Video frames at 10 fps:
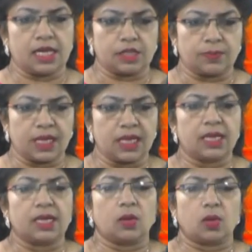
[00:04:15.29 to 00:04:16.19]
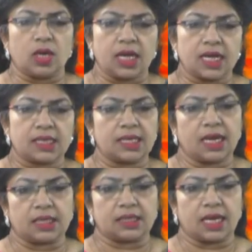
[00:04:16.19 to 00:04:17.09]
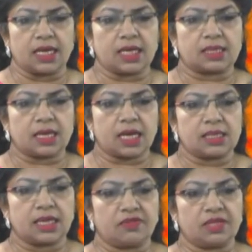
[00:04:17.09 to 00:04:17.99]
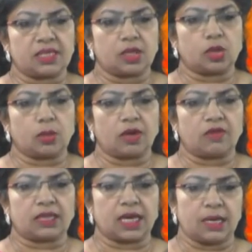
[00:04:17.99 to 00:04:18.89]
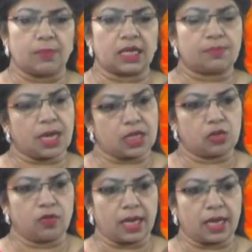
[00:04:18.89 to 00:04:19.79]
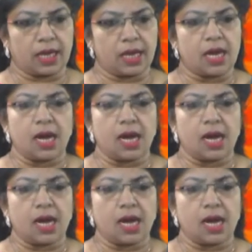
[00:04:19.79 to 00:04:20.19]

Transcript: इसमें उन्यासी अशारिया सात छः फ़ीसद तलबा व तालिबात पास हुए हैं